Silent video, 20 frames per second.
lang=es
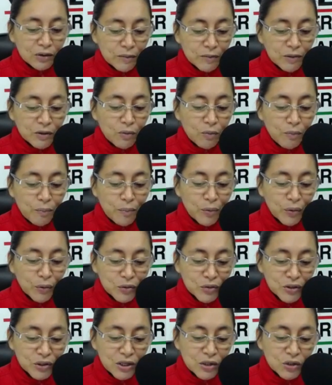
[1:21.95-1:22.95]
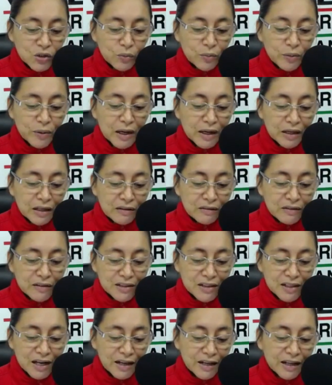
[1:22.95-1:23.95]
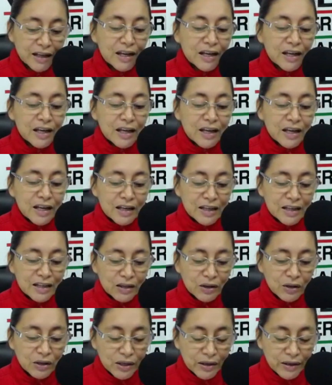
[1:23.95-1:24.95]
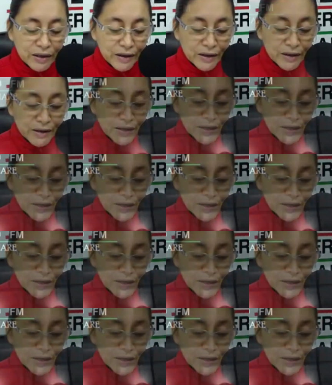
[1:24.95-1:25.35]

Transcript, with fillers: también un proceso para revisar eh,